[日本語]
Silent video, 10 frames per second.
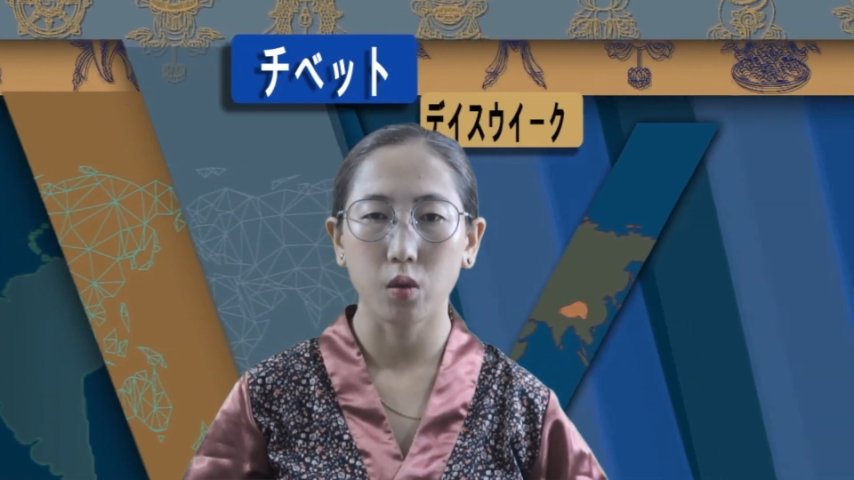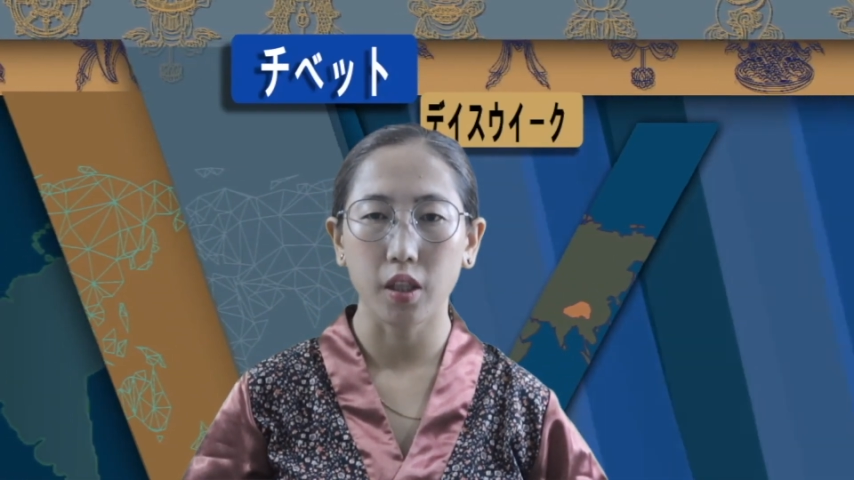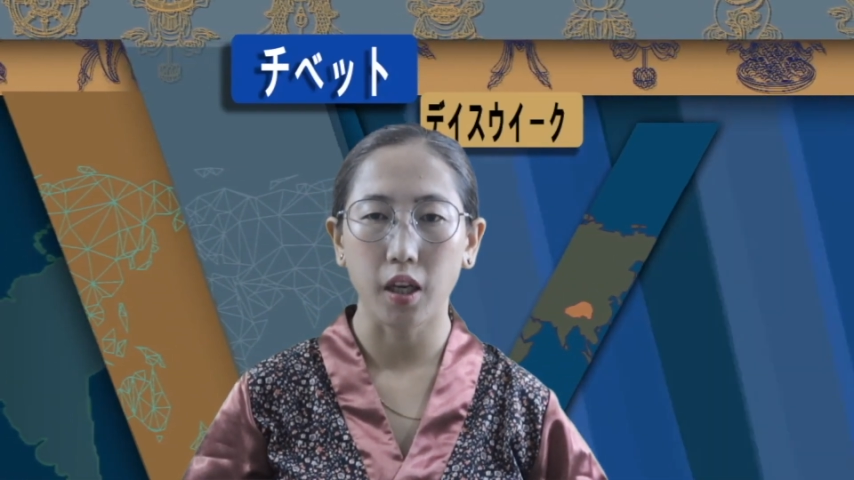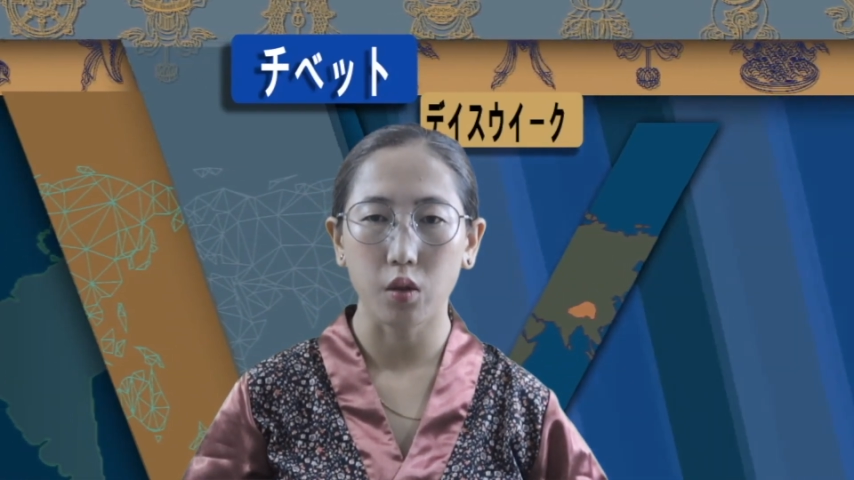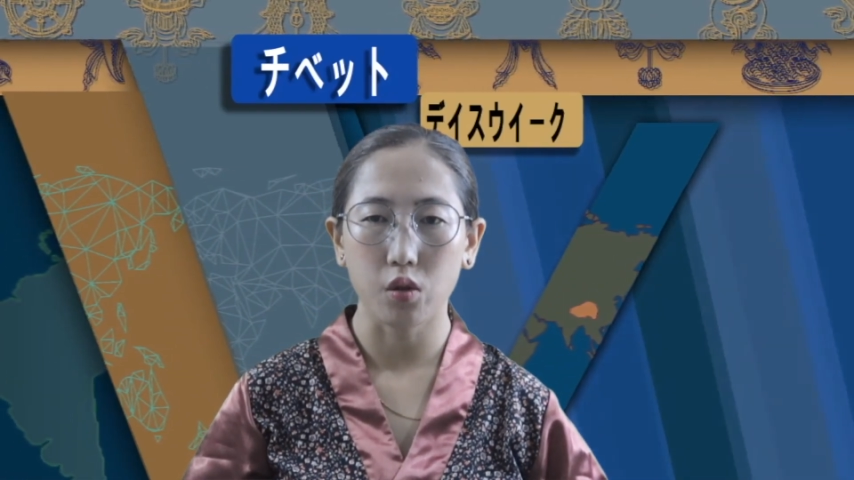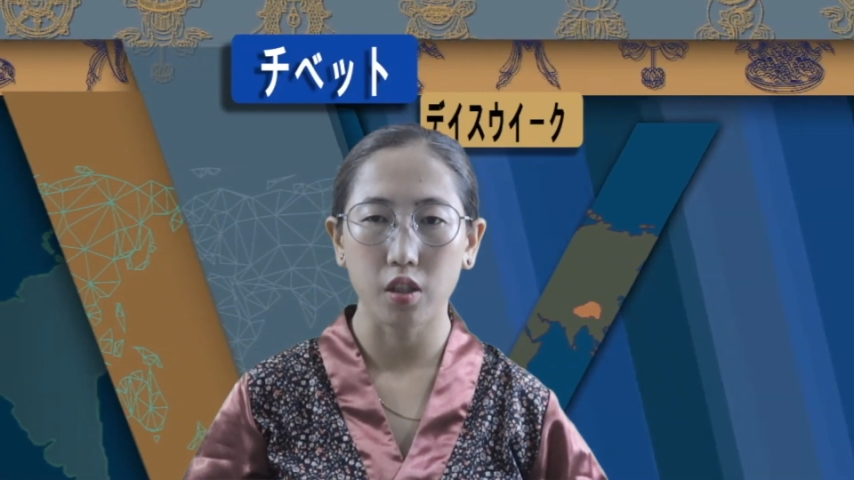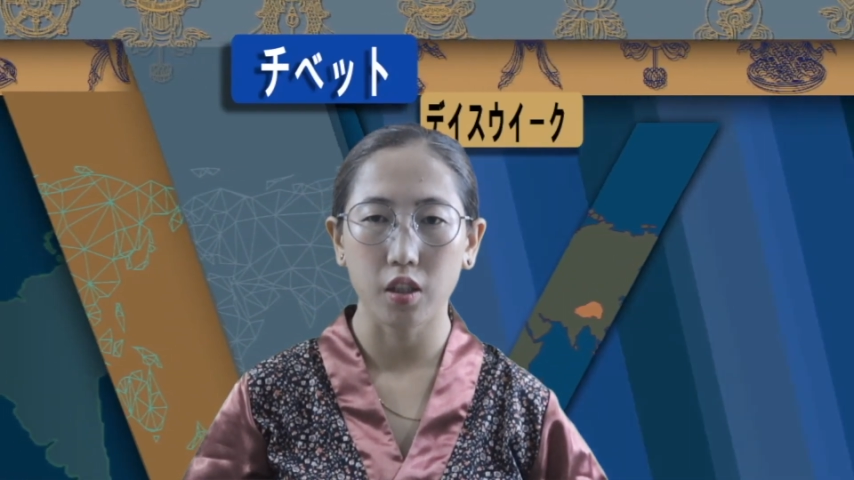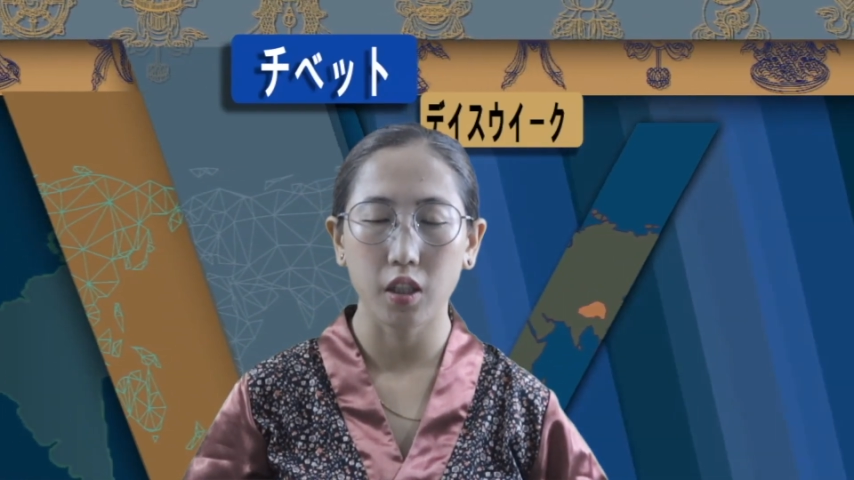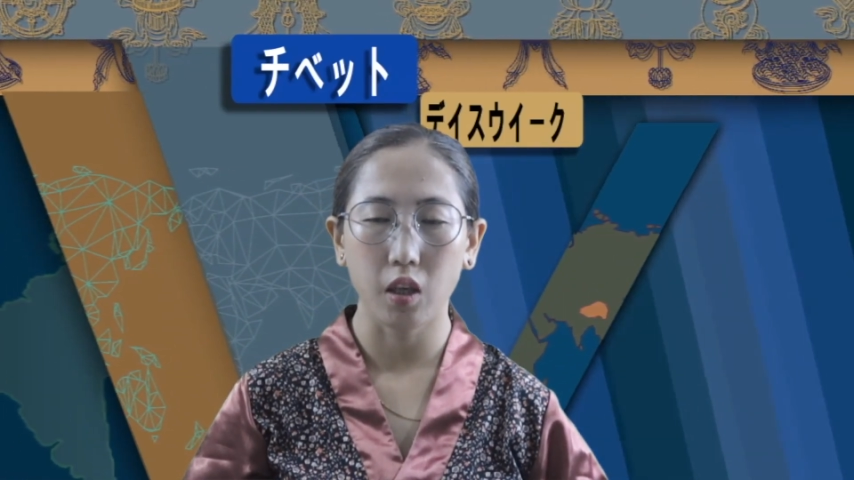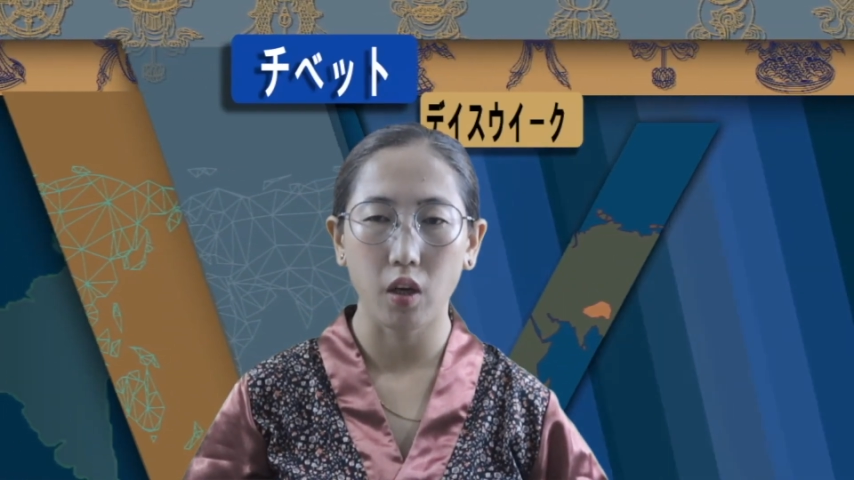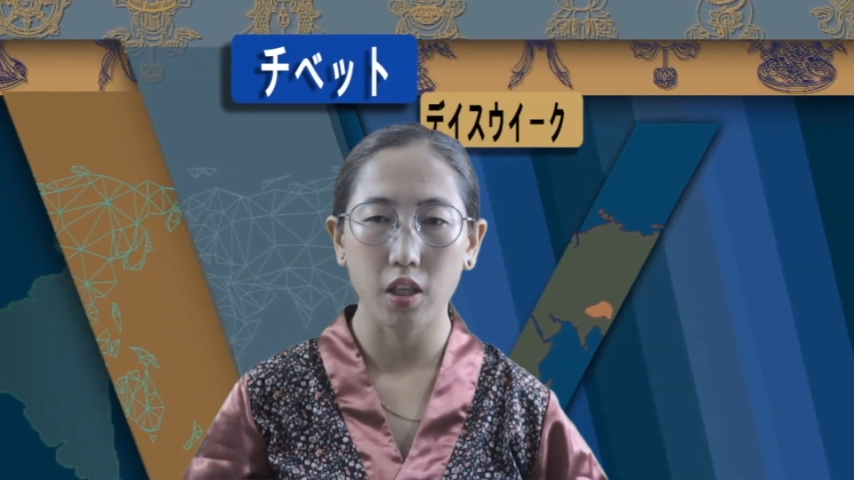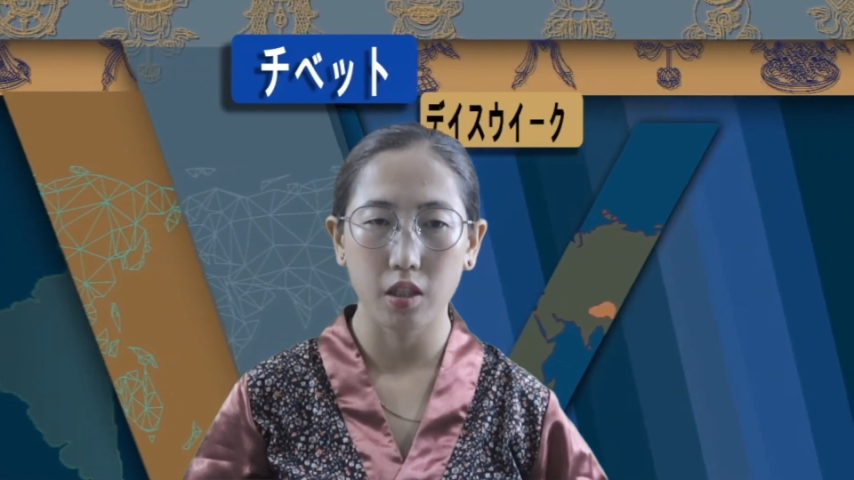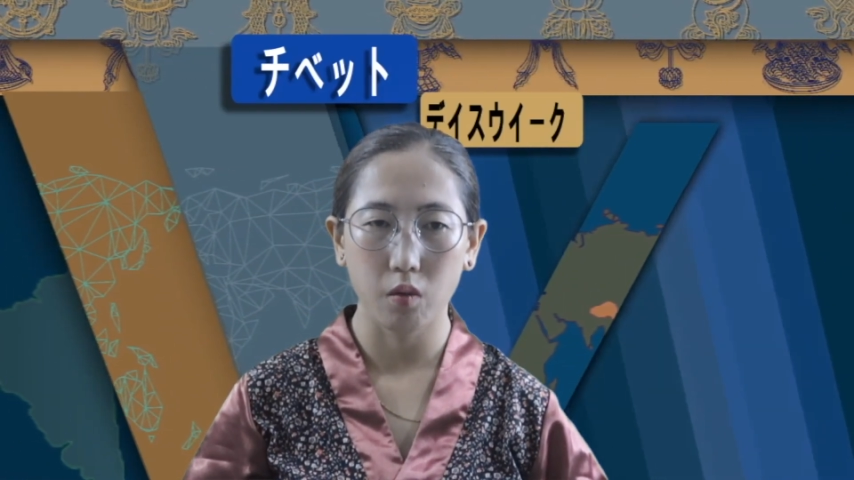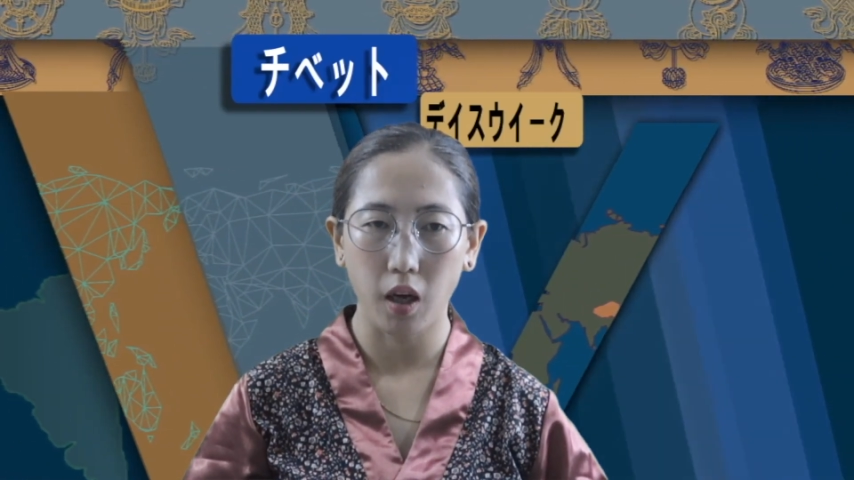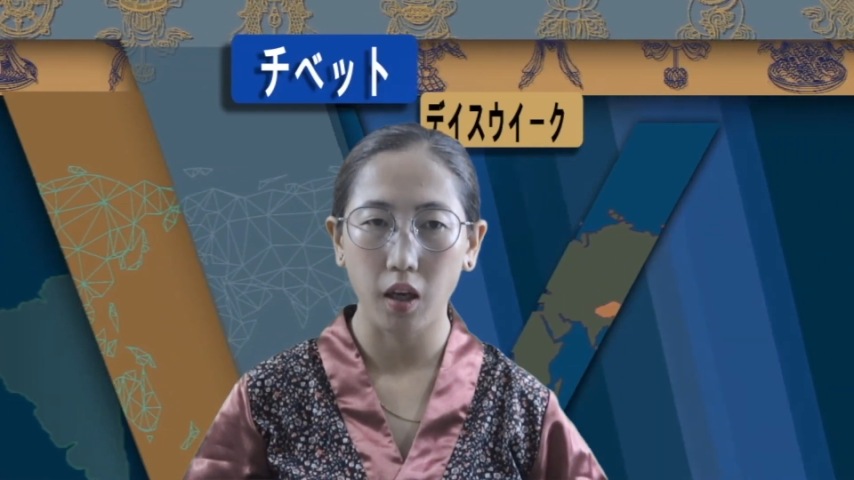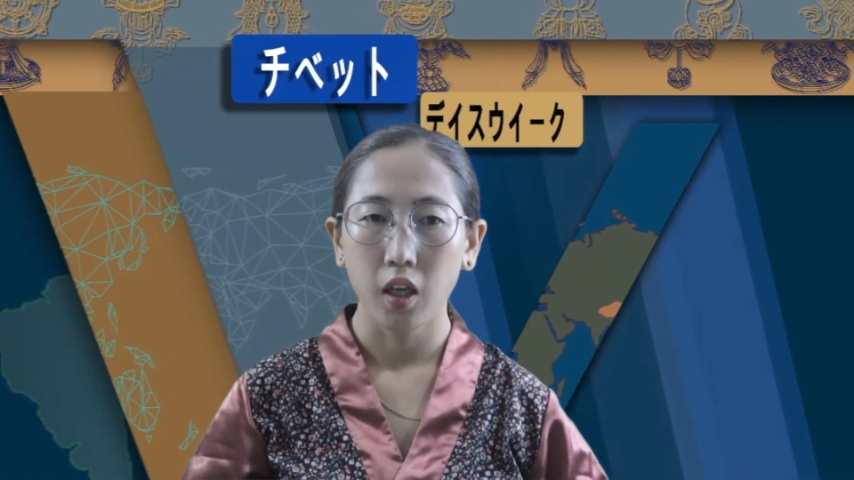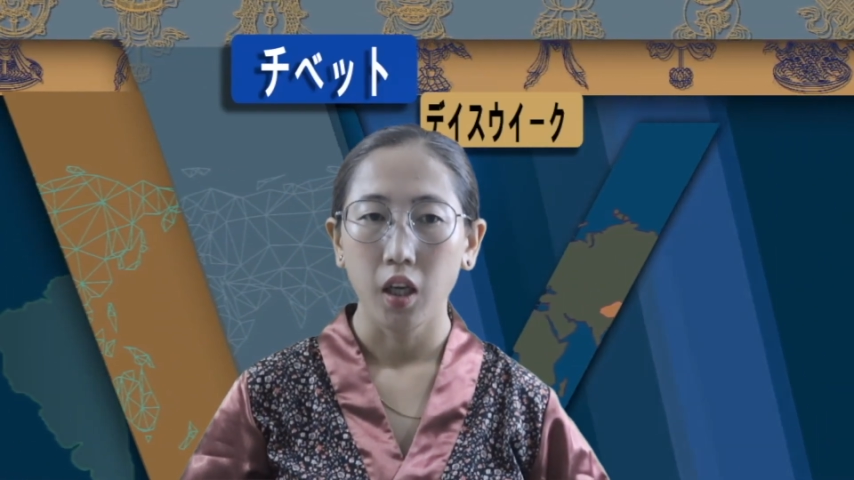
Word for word: であるシデダワ氏は